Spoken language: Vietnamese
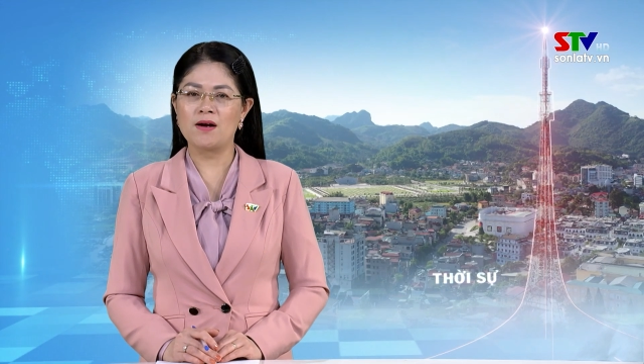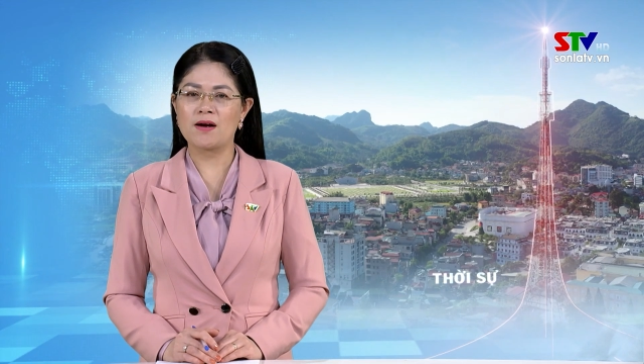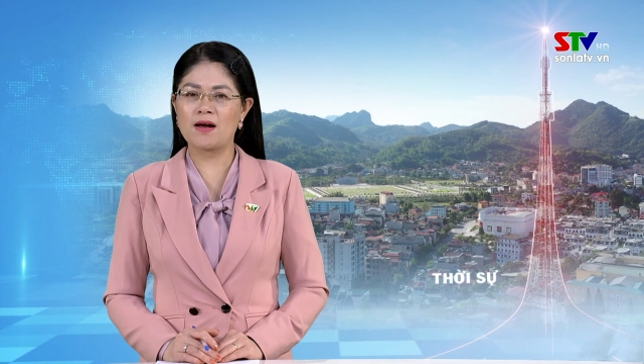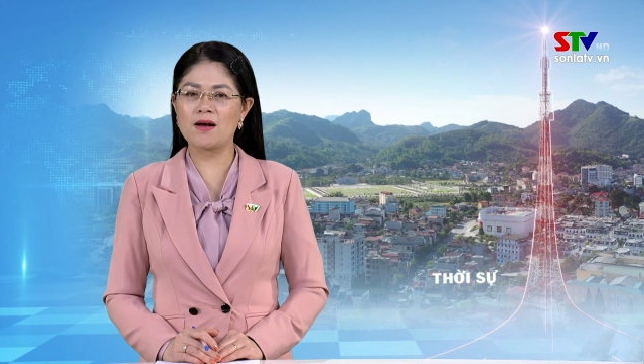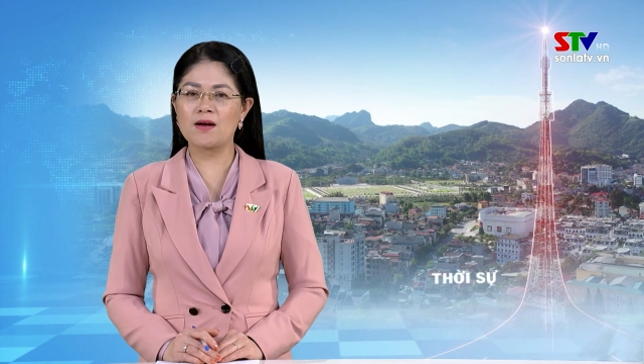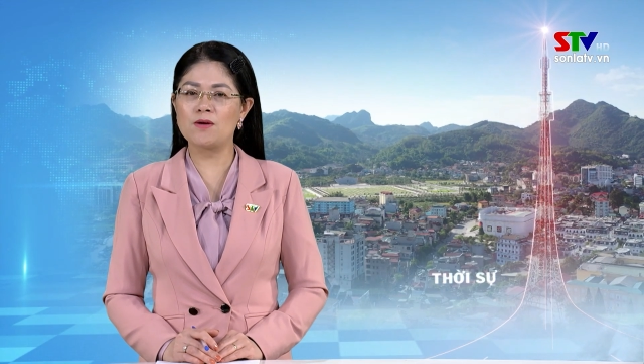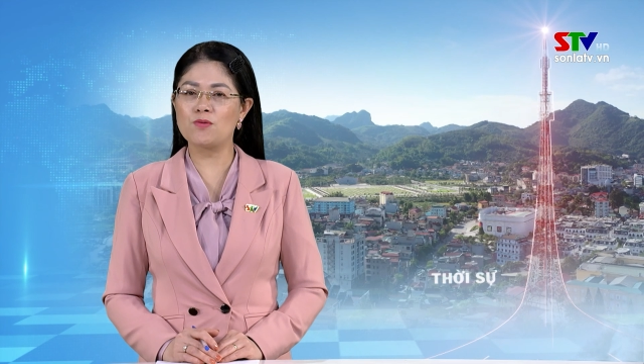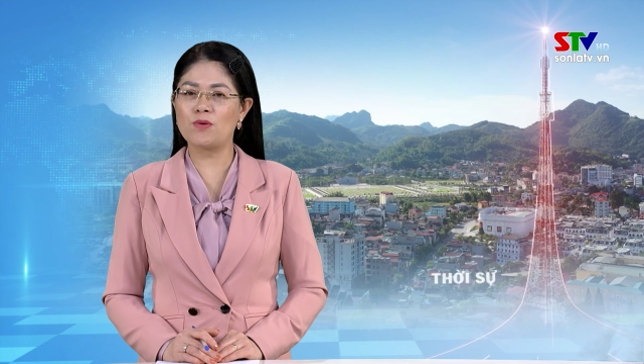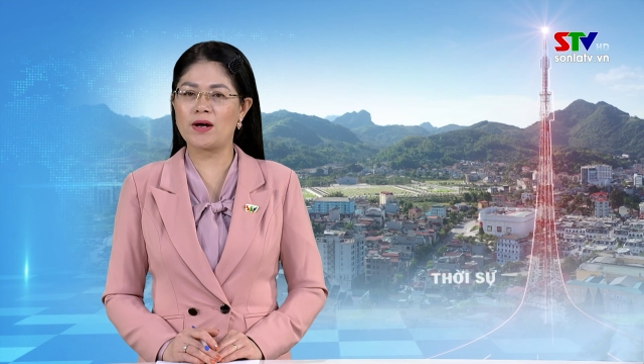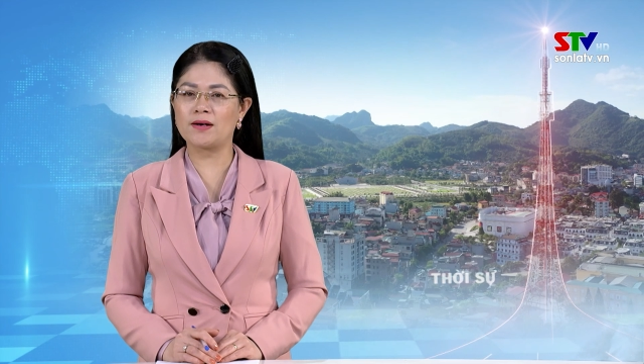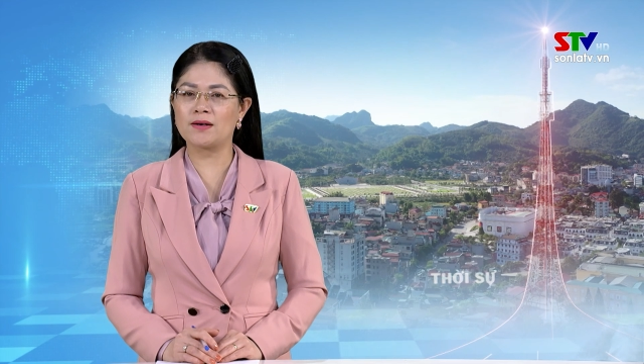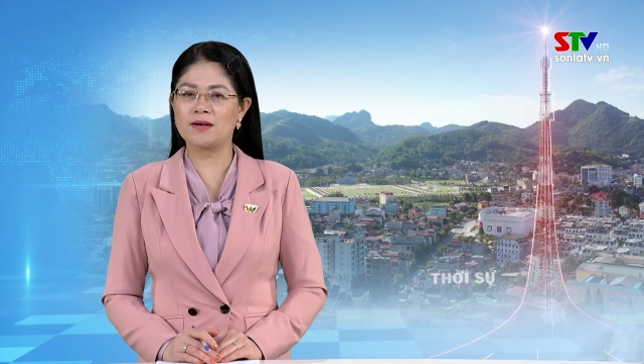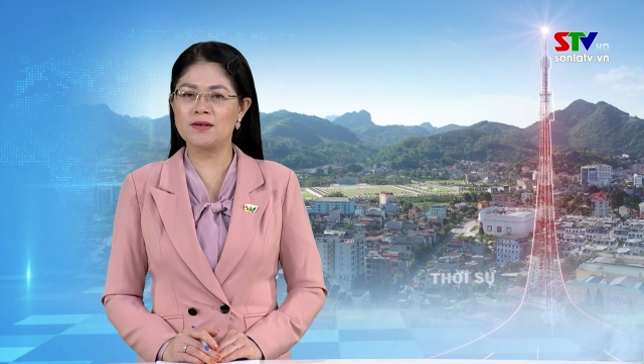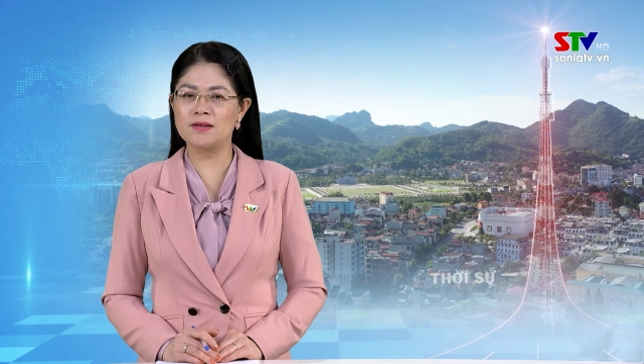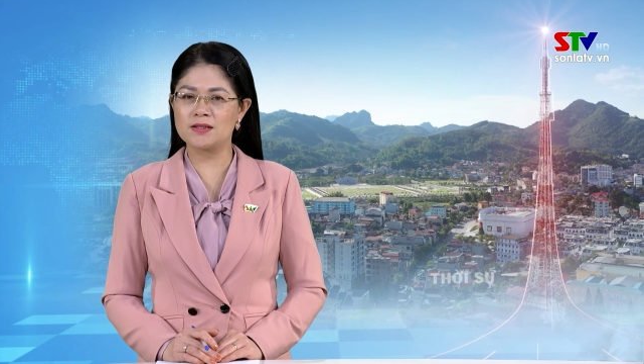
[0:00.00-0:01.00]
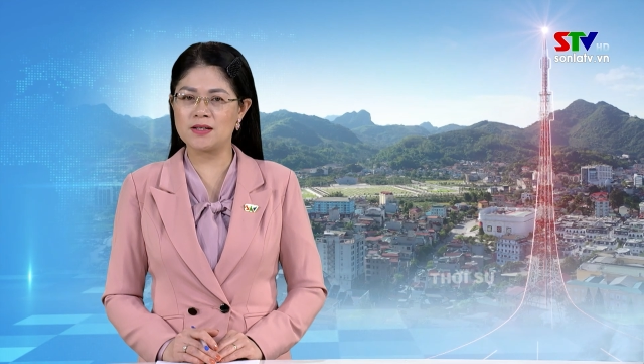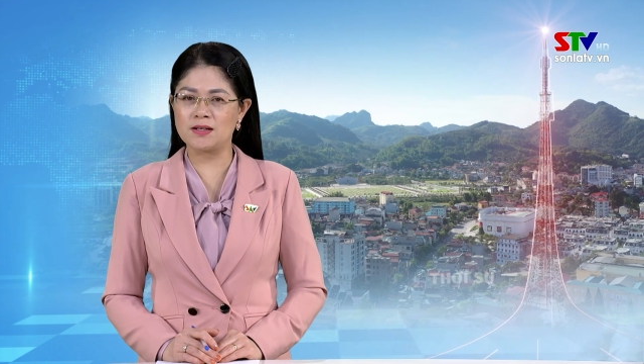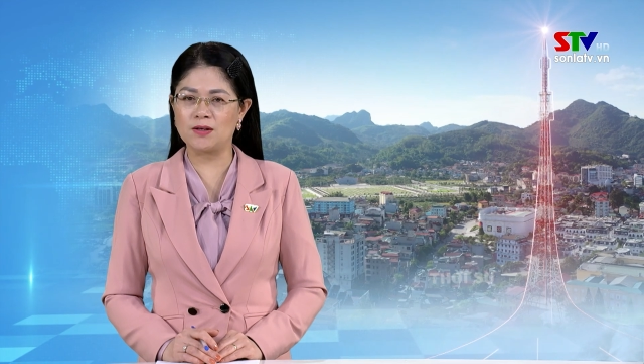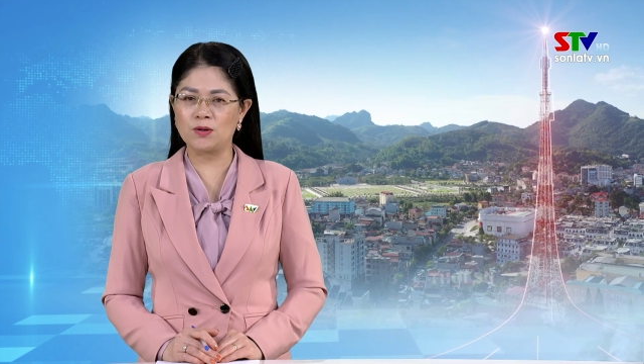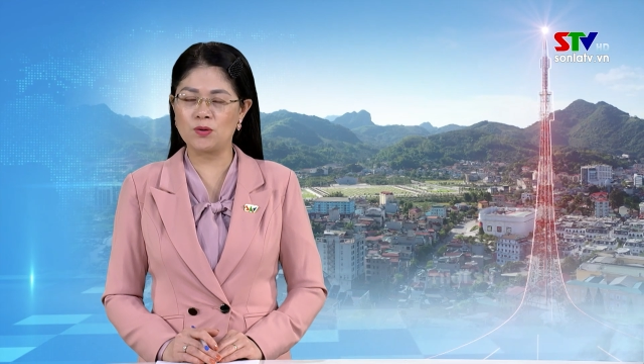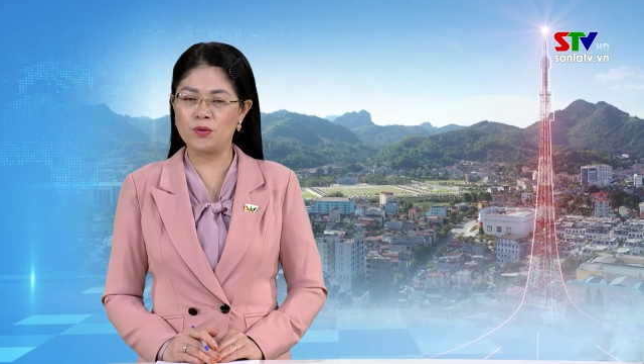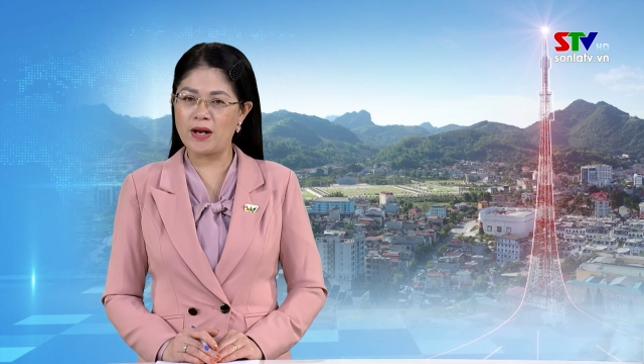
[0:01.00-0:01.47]
các công đoàn cơ
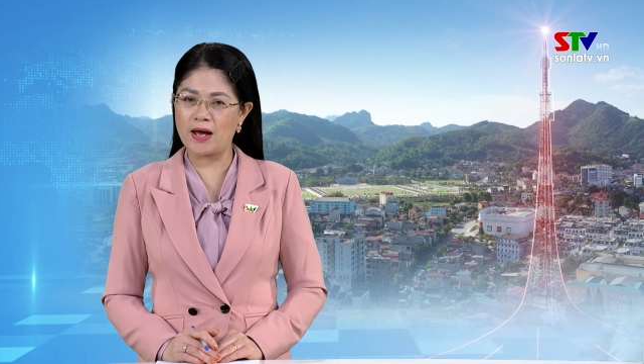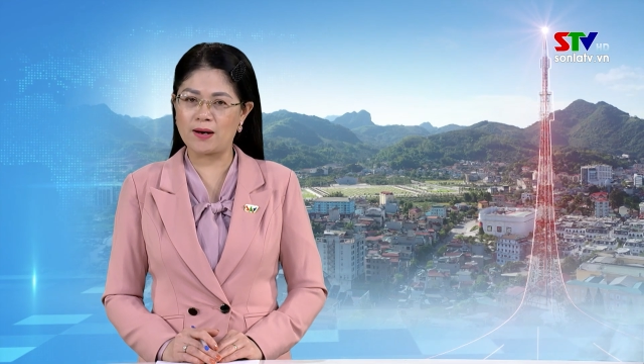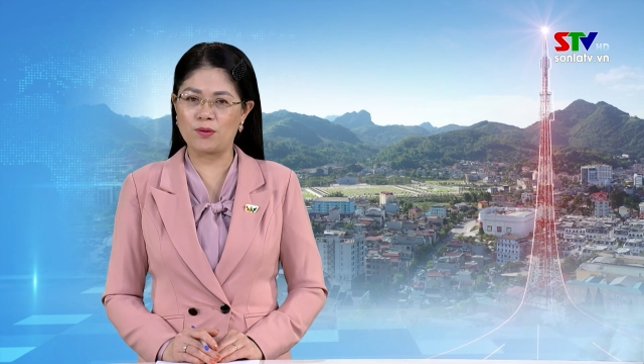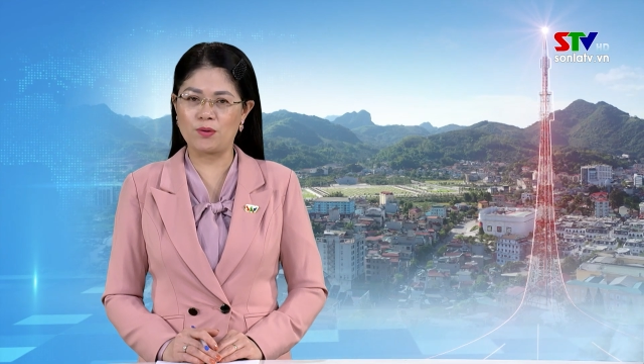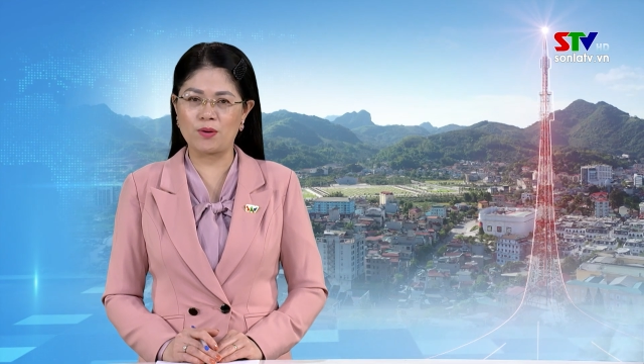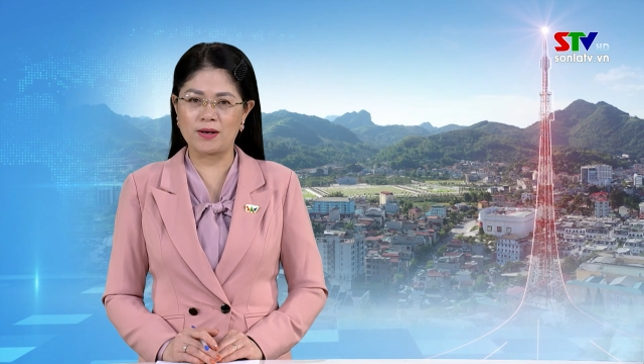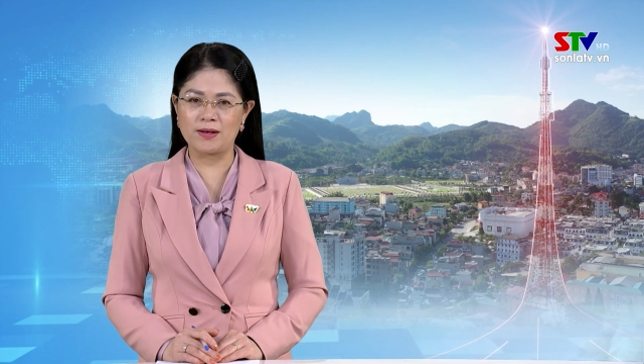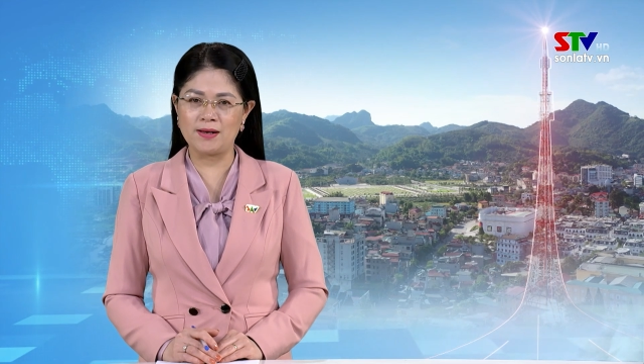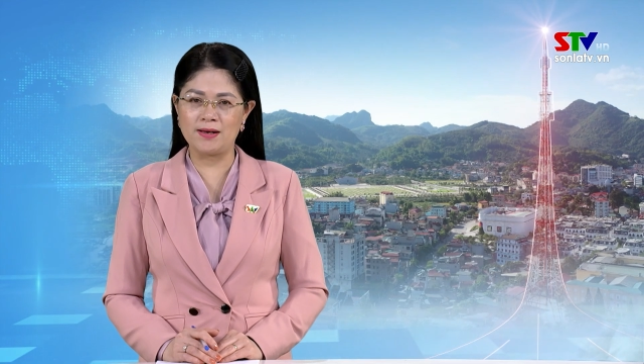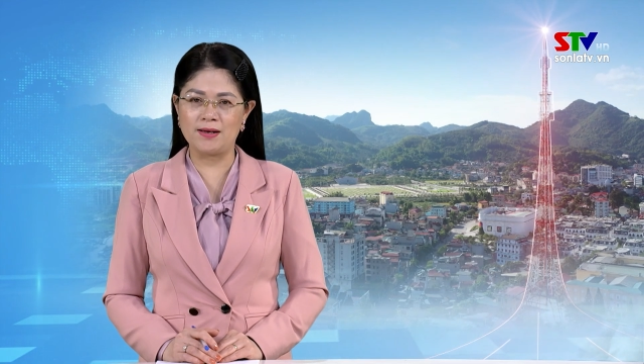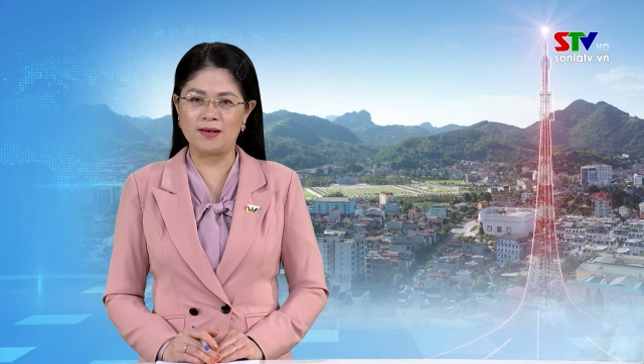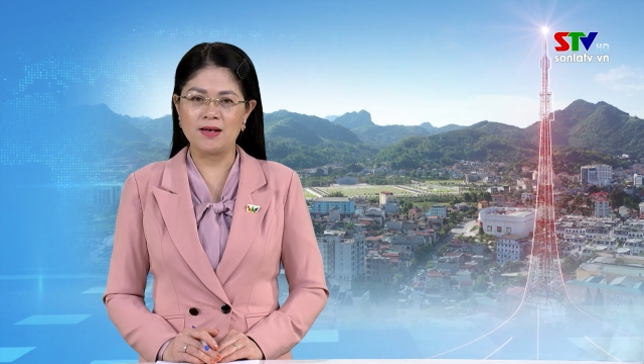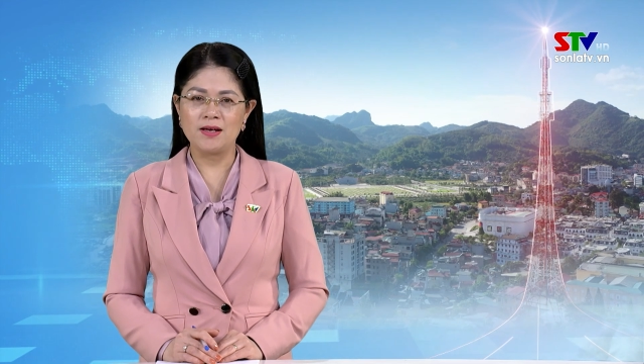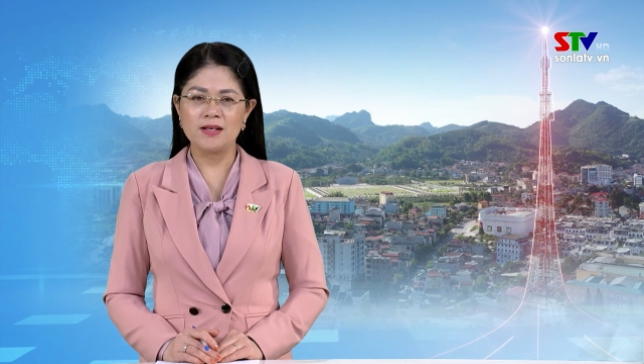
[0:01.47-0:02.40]
sở khối đảng, đoàn thể,